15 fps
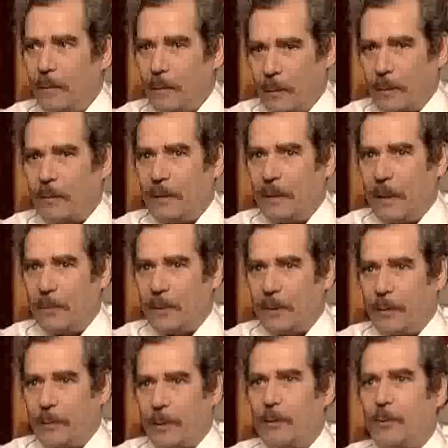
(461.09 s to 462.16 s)

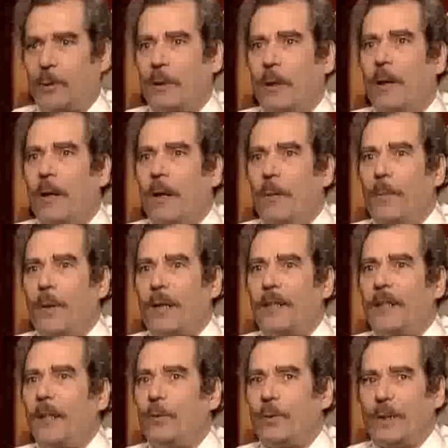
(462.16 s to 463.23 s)
Просто-напросто. Потому что мы
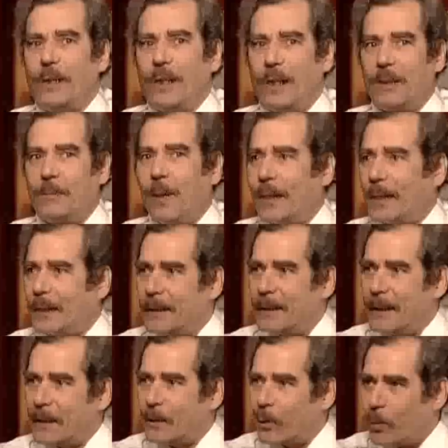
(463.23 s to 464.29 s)
хотели уже делать матрицы
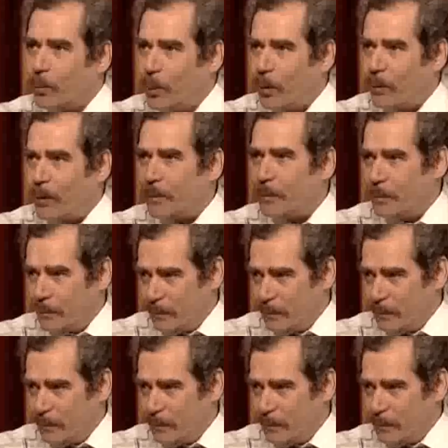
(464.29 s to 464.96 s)
на 100 рублевые.